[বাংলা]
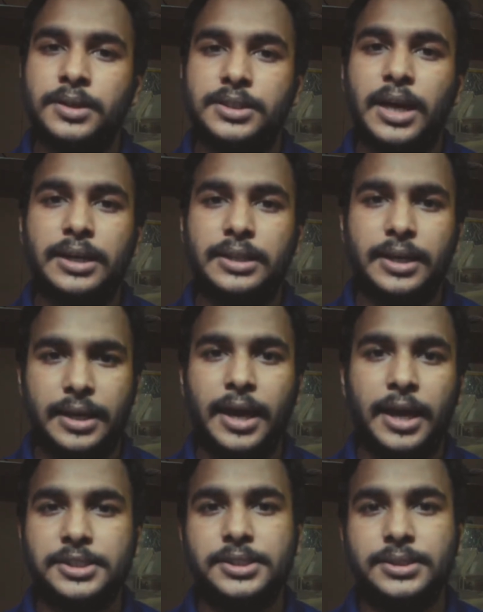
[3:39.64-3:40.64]
ষাট থেকে
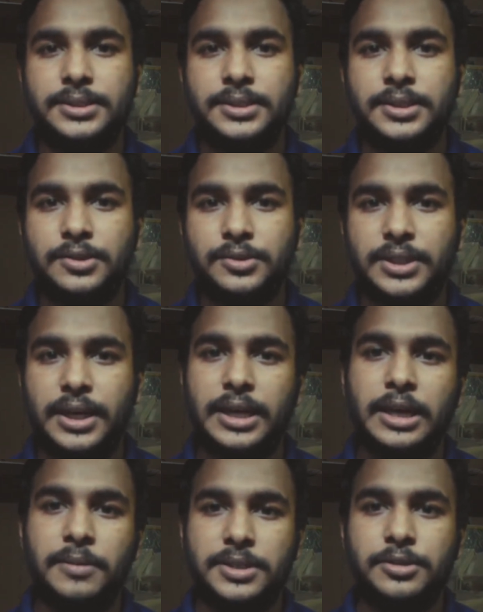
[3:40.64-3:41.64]
আশি তো
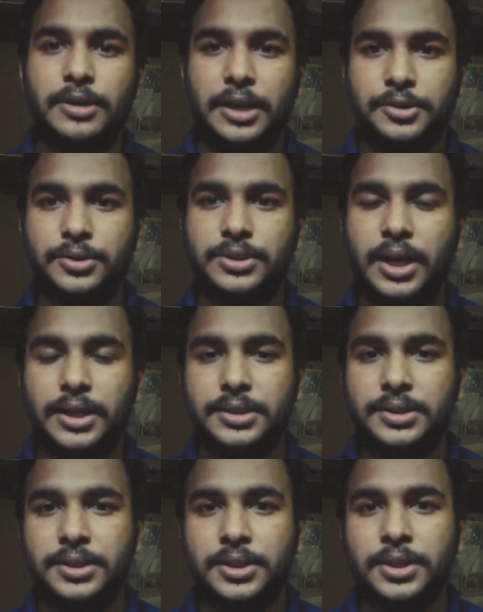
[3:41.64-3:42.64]
সেখানে আমার ছিল একশো ষাট
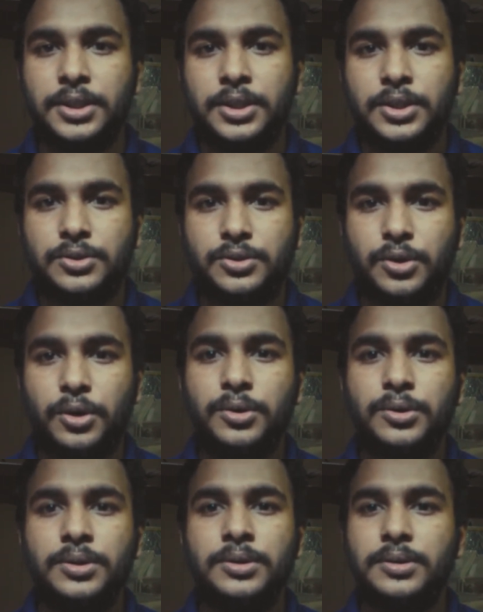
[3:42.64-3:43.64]

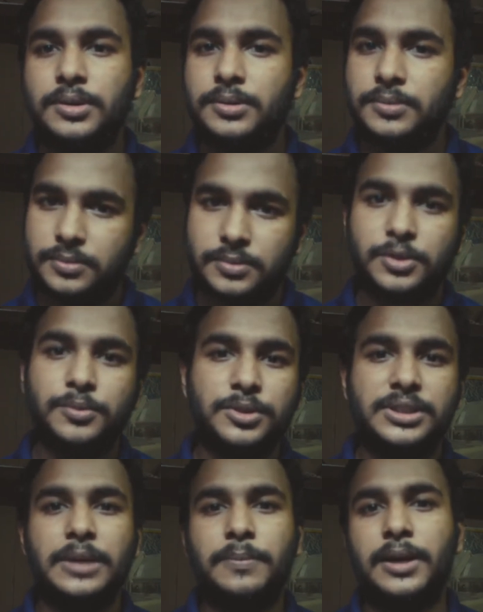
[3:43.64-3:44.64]
তখন তো
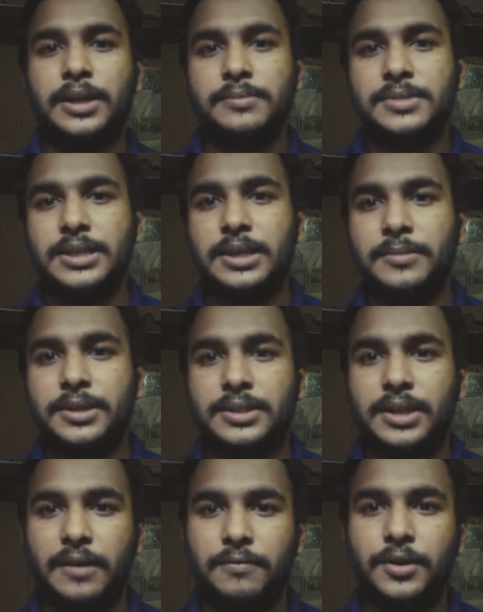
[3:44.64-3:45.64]
বুঝতেই পারলাম যে আমার
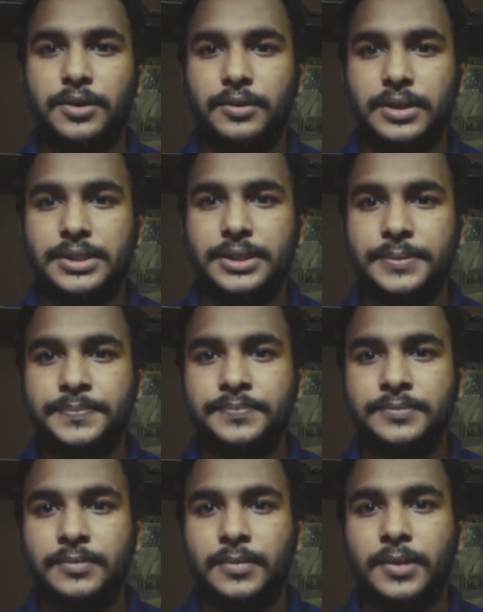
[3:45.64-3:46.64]
টাইফয়েড হয়েছে
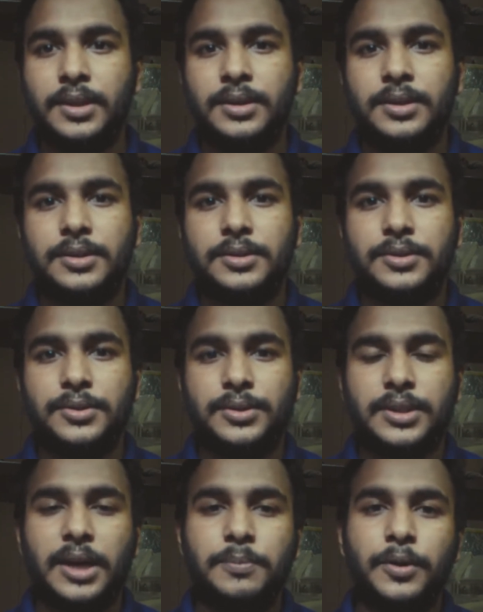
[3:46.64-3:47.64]
তো
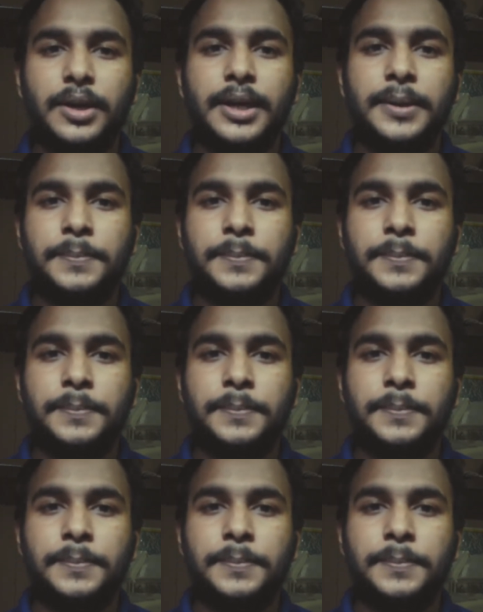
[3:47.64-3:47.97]
তারপরে